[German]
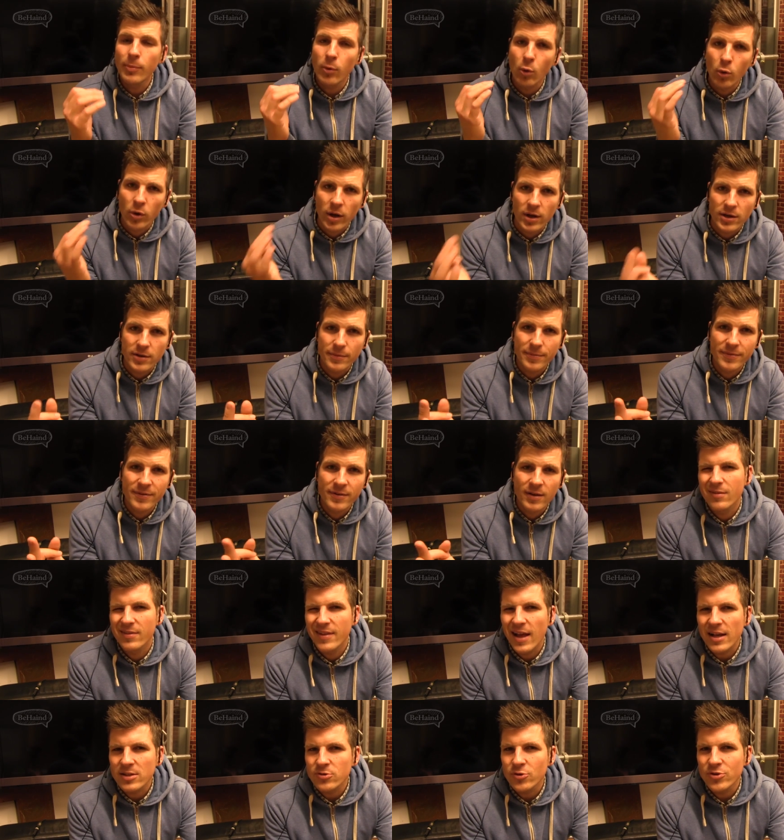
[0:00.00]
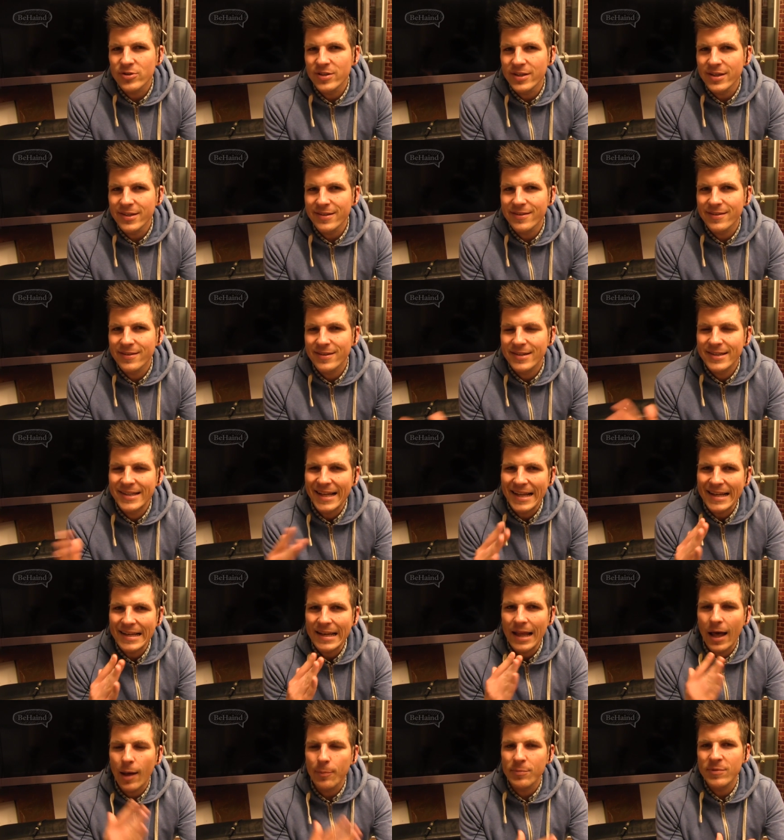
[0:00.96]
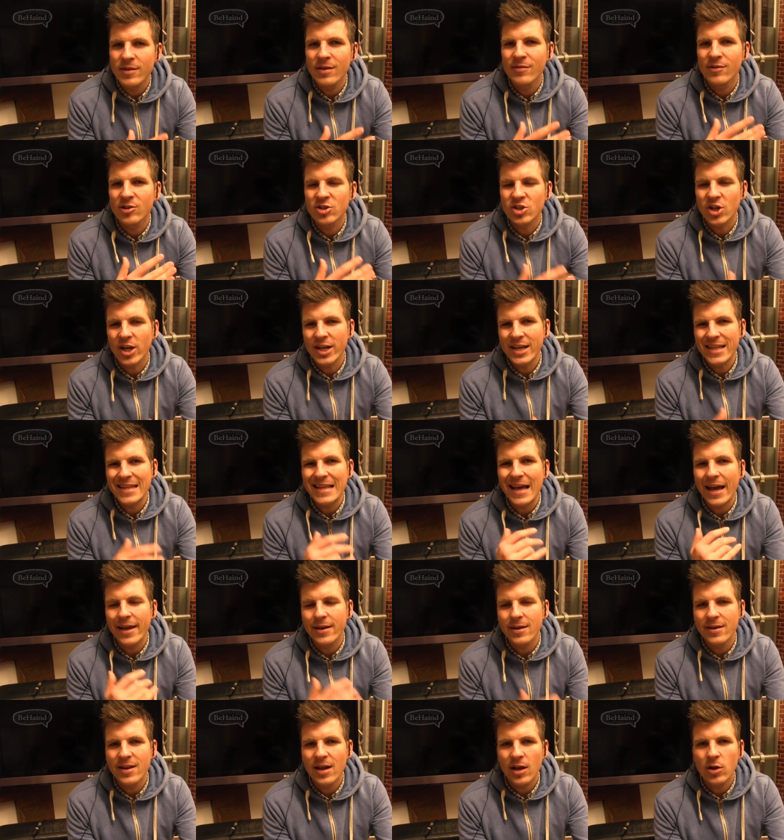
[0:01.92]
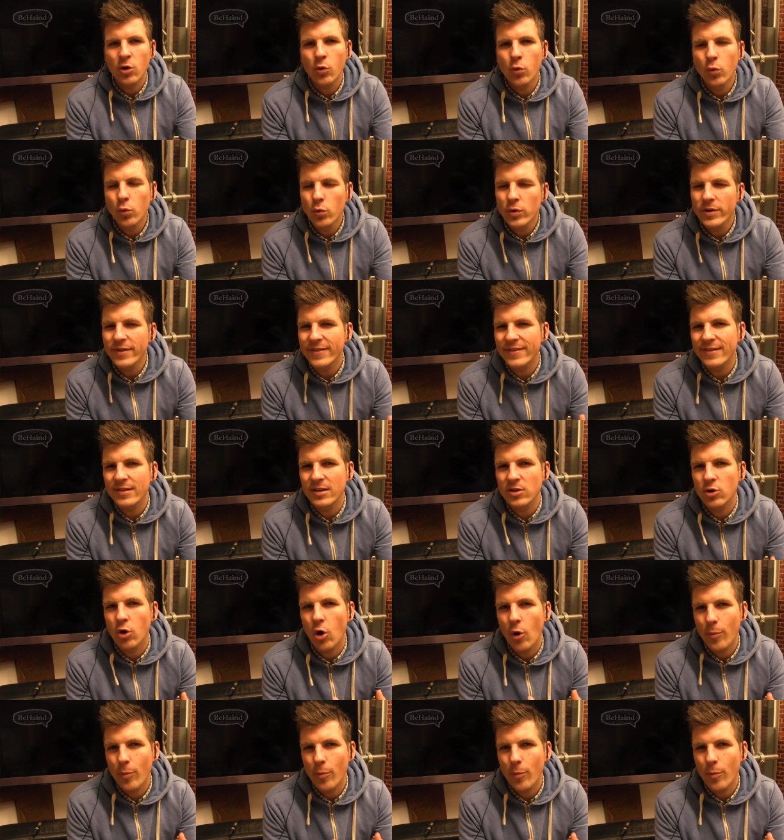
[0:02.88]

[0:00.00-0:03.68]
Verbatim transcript: Apocalypse. Sagt euch nichts? Dann habt ihr wahrscheinlich eine der coolsten